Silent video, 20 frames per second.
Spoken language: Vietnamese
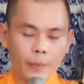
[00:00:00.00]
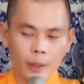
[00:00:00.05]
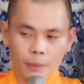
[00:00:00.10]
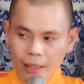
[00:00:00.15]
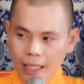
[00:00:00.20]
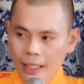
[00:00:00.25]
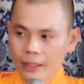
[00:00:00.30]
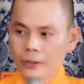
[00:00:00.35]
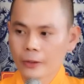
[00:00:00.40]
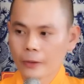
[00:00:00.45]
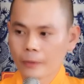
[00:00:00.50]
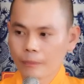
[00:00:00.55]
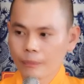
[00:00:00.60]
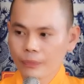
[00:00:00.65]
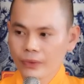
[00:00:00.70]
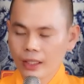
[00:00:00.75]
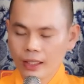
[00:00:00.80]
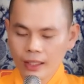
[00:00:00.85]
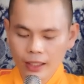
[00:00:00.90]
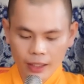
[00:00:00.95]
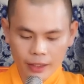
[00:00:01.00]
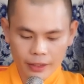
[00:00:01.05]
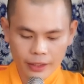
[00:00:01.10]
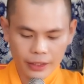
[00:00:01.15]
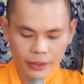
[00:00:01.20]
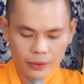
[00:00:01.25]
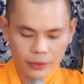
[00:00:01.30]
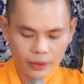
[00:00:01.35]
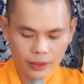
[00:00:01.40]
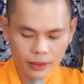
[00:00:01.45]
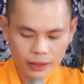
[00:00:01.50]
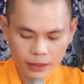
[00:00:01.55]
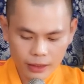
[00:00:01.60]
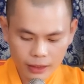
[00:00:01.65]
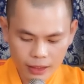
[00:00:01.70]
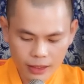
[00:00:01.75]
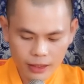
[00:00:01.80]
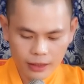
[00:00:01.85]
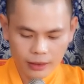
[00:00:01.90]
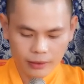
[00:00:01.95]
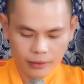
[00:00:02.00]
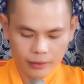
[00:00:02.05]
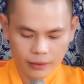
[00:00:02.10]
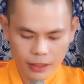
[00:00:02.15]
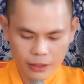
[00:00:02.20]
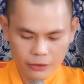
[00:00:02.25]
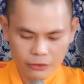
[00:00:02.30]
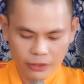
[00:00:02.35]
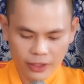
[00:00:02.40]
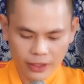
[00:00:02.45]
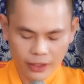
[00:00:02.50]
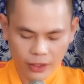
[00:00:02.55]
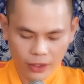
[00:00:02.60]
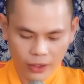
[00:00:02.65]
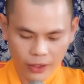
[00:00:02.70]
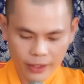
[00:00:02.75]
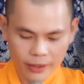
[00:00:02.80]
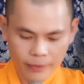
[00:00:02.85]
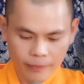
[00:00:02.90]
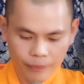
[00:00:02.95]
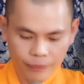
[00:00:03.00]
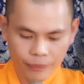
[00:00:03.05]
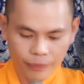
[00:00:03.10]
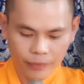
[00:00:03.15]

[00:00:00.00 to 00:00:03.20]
Thứ ba rồi. Điều thứ tư, Đức Phật nói,